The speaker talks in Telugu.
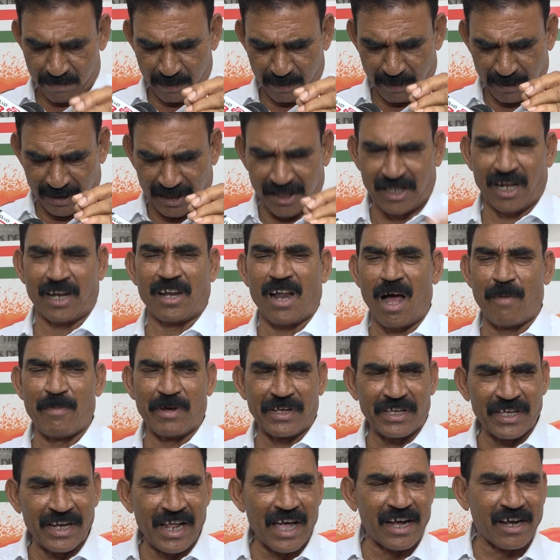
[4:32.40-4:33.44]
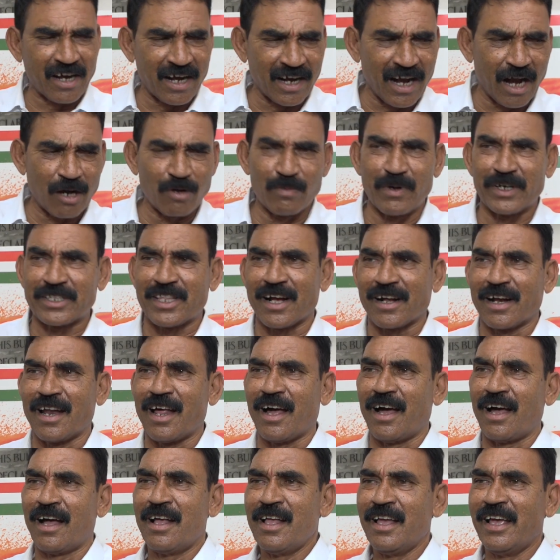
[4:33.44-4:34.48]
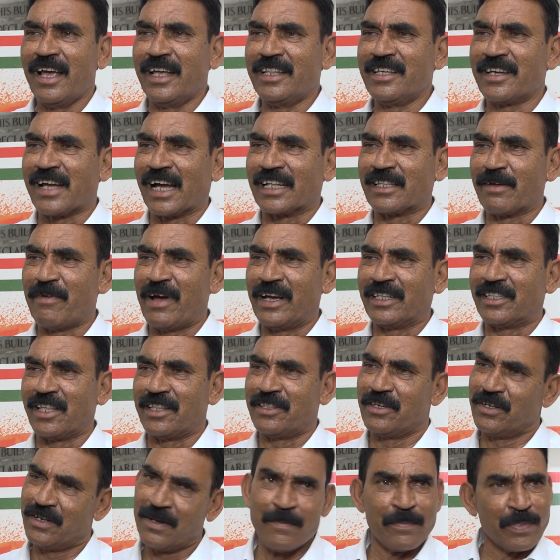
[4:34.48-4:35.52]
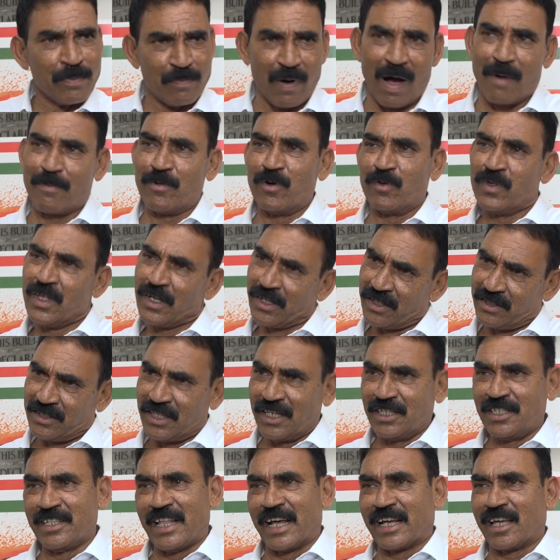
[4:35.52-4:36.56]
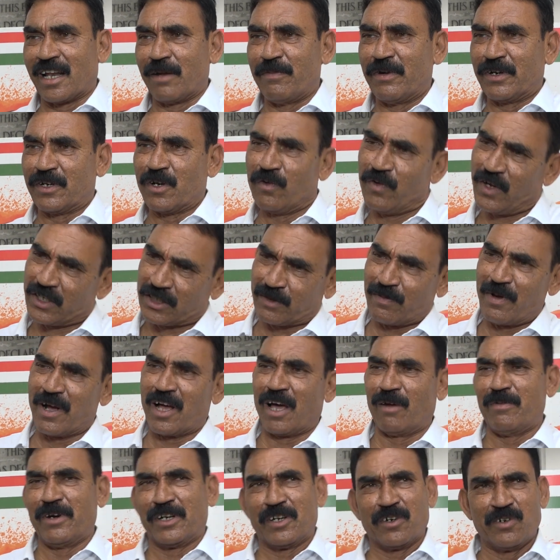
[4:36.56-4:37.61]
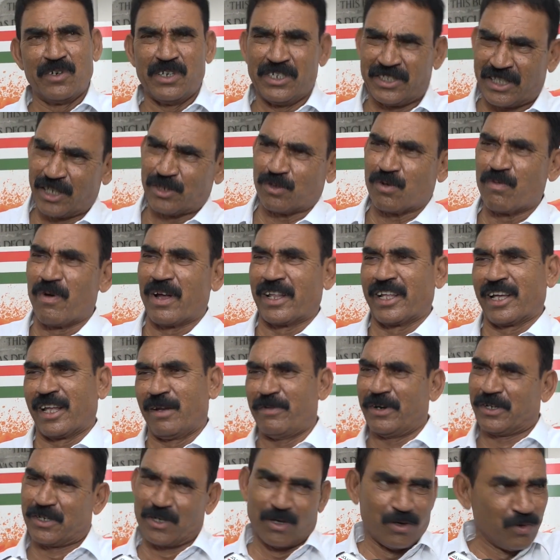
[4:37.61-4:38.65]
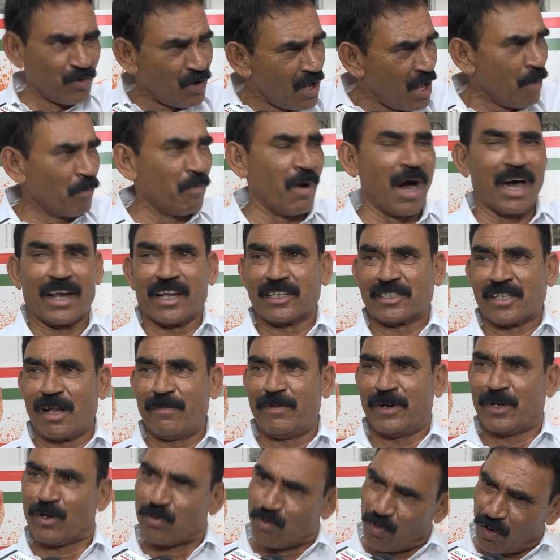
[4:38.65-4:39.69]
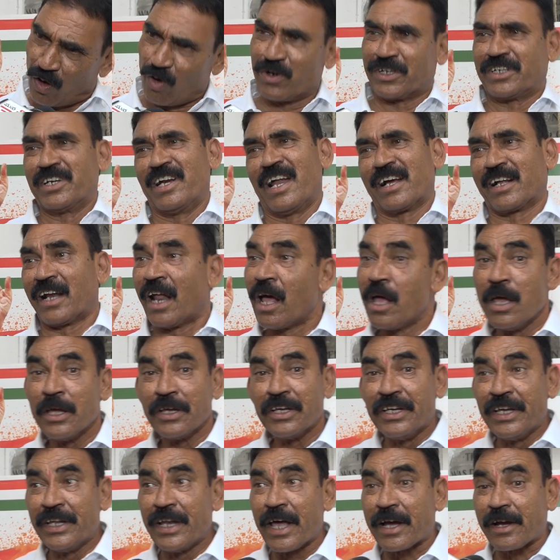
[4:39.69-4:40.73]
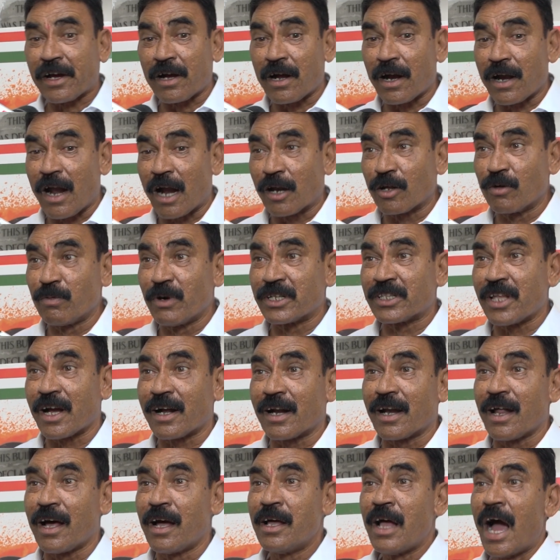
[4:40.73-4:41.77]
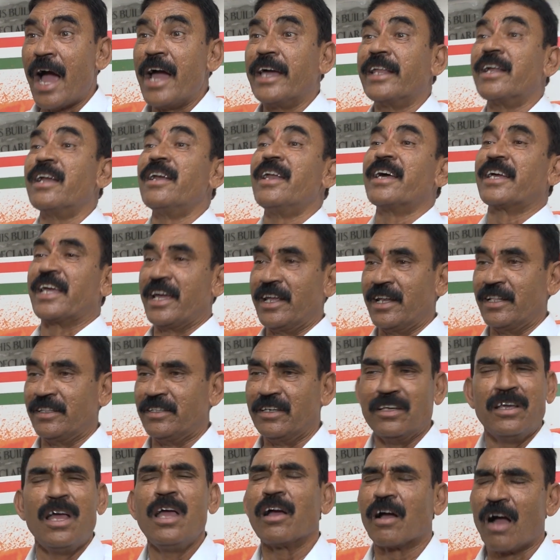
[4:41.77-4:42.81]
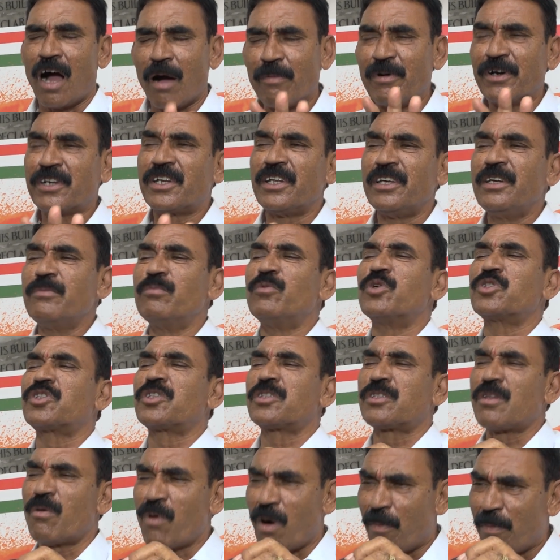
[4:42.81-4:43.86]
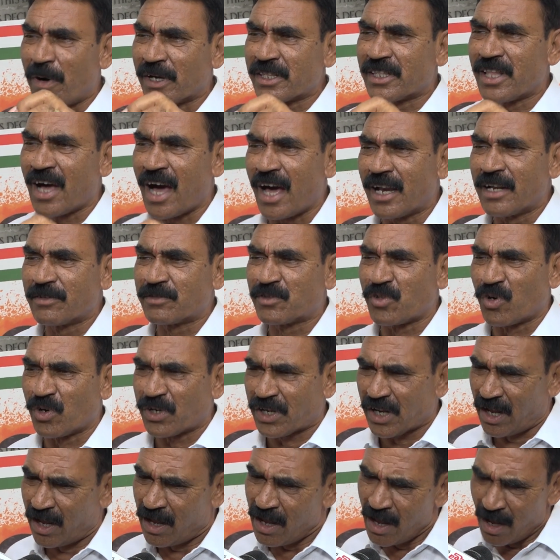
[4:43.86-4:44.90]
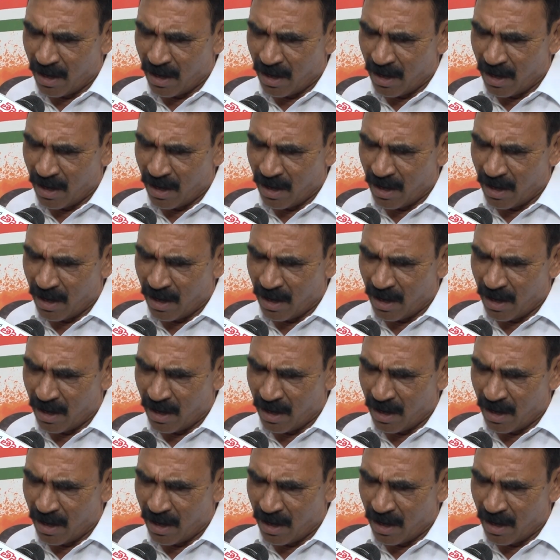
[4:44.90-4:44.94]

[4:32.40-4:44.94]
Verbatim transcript: పెద్ద డ్రామా ఈయన ఎక్కడ అడుగు పెడితే అక్కడ ఇది కథమవుతుంది పాపం దీని దగ్గర పెట్టిండు వెస్ట్ బెంగాల్ పెట్టిండు నితీష్ కుమార్ దగ్గర పెట్టిండు మహారాష్ట్రలో పెట్టి కులగొట్టిండు అక్కడ ఈయన ఎక్కడ అడుగు పెడితే అక్కడ ఐరన్ లెగ్ అయినది కాబట్టి మొత్తం అబద్ధాలతోటి